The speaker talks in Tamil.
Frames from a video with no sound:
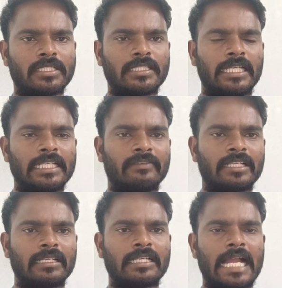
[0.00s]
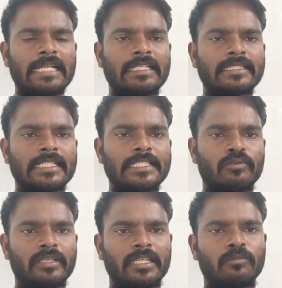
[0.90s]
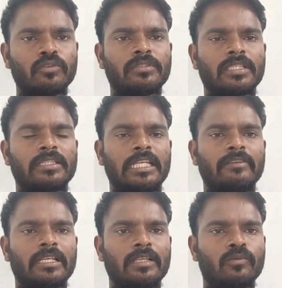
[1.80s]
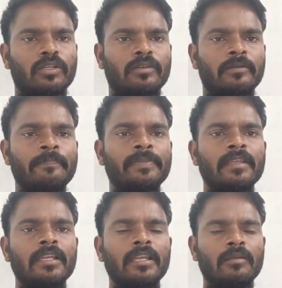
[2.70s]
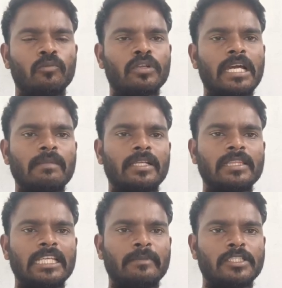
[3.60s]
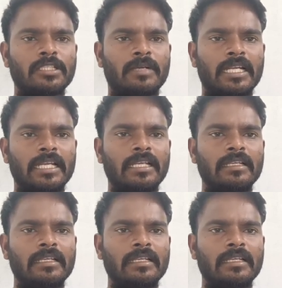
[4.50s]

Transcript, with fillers: ஸ்டாலின் அவர்கள் காங்கிரஸ் கட்சியினுடைய மூத்த தலைவர்களில் ஒருவரும் முன்னாள் மத்திய அமைச்சருமான